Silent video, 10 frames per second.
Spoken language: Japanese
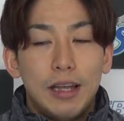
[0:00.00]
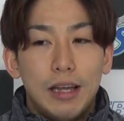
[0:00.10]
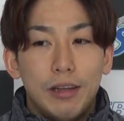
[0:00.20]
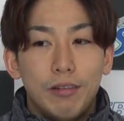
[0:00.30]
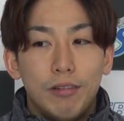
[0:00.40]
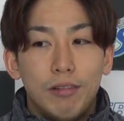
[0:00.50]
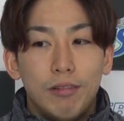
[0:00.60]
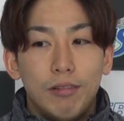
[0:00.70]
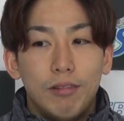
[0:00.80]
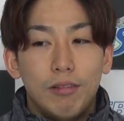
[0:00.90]
あ
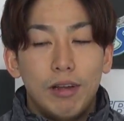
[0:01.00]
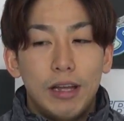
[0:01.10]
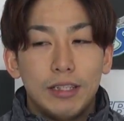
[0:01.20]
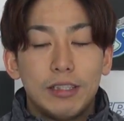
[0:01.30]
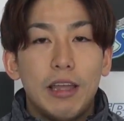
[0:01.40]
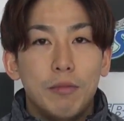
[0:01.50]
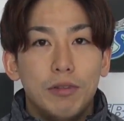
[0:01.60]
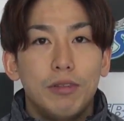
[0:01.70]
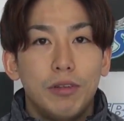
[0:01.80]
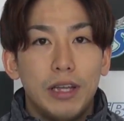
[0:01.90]
のー、アイスタイム
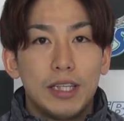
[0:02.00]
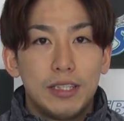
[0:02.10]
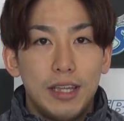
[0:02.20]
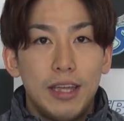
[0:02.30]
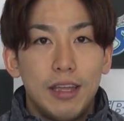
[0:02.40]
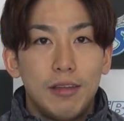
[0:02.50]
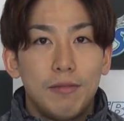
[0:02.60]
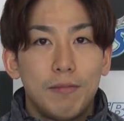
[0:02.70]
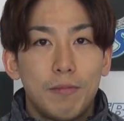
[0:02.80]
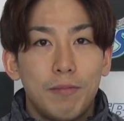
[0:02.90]
増やして、
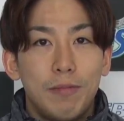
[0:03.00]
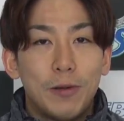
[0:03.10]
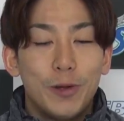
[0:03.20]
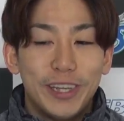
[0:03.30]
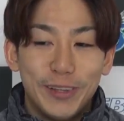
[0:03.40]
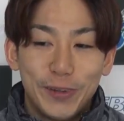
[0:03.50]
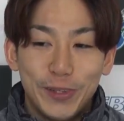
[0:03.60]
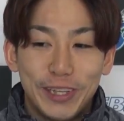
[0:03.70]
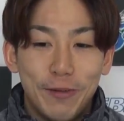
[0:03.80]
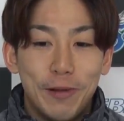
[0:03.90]
まあ、郷さんと
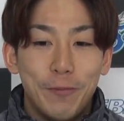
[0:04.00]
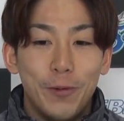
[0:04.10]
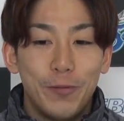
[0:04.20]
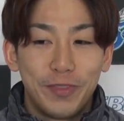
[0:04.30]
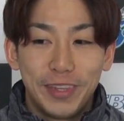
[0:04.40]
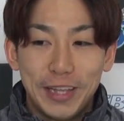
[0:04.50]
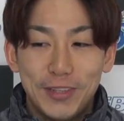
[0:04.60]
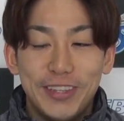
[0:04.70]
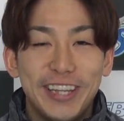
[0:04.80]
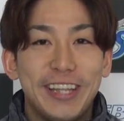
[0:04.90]
郷さんはもう
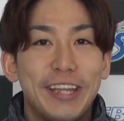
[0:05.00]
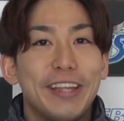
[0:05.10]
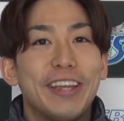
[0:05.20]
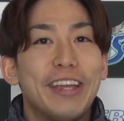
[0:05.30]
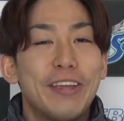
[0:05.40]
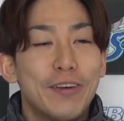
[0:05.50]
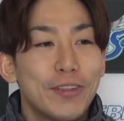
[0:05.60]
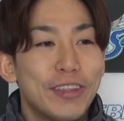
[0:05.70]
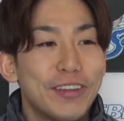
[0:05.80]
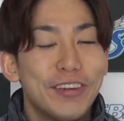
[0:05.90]
休んでていいよっ
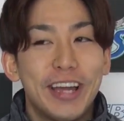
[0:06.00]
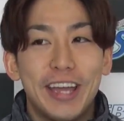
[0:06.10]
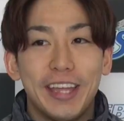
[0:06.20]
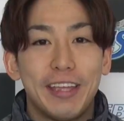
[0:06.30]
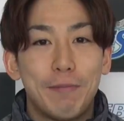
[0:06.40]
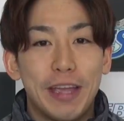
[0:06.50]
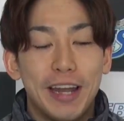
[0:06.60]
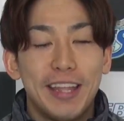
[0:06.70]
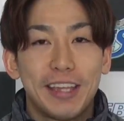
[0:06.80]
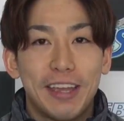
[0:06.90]
ていうぐらいやっぱや
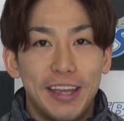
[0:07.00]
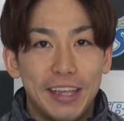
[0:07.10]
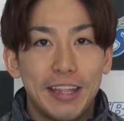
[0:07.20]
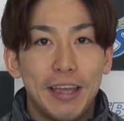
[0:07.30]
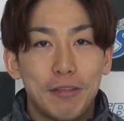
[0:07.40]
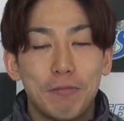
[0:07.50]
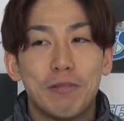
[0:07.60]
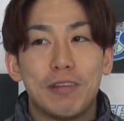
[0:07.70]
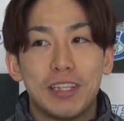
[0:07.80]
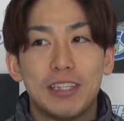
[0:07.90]
らなきゃいけないと思
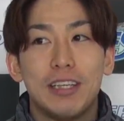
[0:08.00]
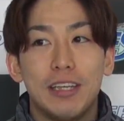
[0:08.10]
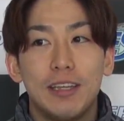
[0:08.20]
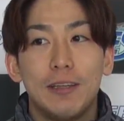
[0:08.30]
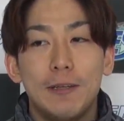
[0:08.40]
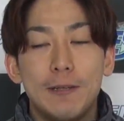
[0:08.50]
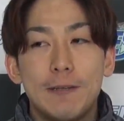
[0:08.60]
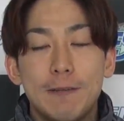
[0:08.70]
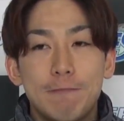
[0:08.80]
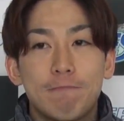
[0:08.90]
いますし。うん
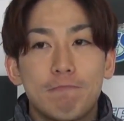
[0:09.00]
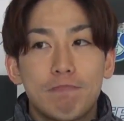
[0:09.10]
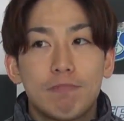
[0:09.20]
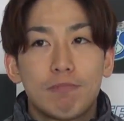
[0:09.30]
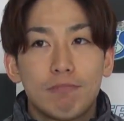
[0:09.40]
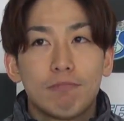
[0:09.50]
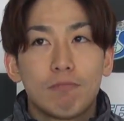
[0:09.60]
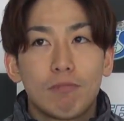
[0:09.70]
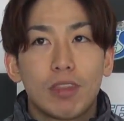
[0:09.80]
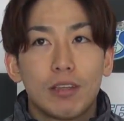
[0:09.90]

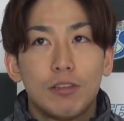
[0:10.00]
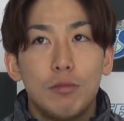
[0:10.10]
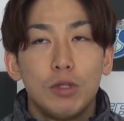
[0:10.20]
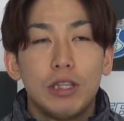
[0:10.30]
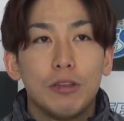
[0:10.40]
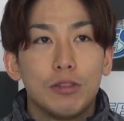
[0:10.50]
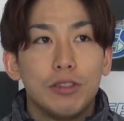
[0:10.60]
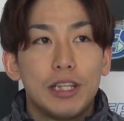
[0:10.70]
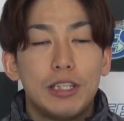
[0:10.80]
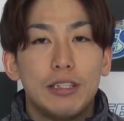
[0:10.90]
そう思って臨
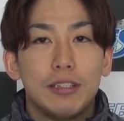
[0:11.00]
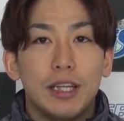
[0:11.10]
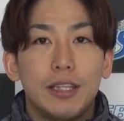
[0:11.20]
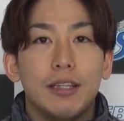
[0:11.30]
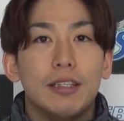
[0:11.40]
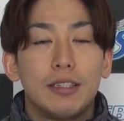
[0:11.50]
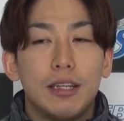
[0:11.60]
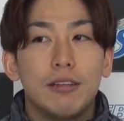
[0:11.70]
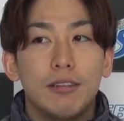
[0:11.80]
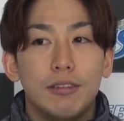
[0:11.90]
んだシーズンだったんです
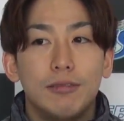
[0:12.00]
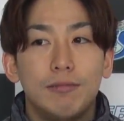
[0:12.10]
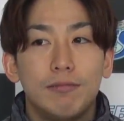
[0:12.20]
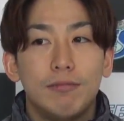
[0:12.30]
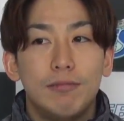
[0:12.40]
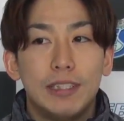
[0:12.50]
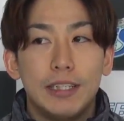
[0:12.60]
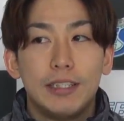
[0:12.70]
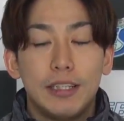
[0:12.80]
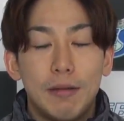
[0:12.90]
けど、まあ、
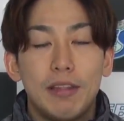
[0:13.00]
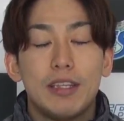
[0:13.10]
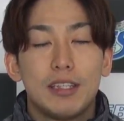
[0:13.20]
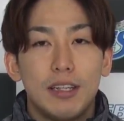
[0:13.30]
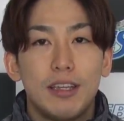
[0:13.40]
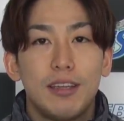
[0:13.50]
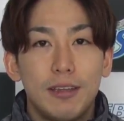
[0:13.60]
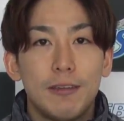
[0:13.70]
全然ダメでしたね。